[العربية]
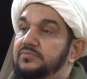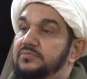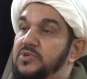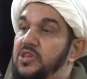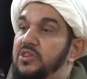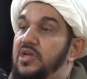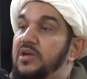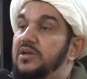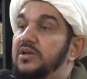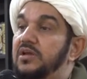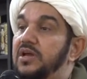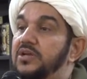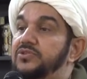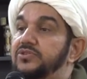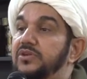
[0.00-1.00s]
من ذاك
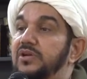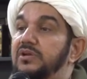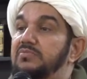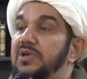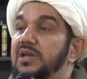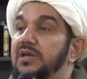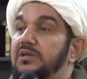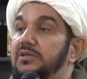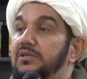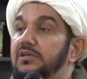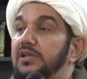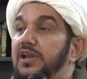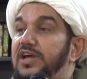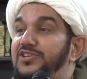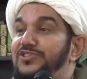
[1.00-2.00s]
القصر الملكي
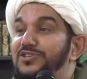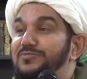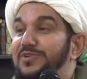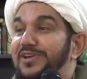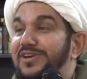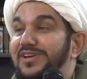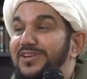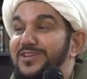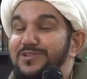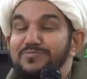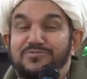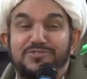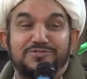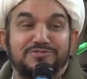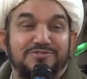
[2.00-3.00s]
العجيب الغريب
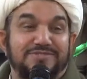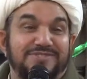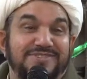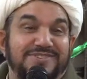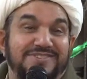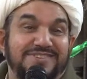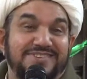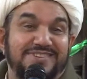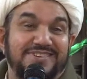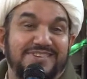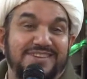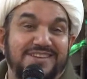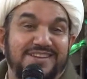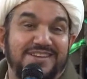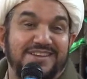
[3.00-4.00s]
في
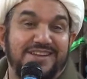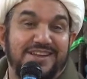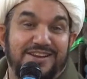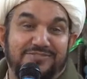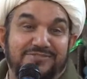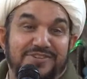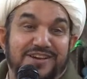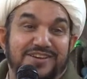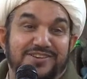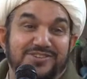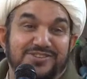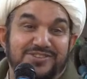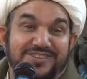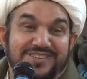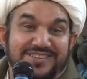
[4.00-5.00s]

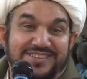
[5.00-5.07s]
الفارسي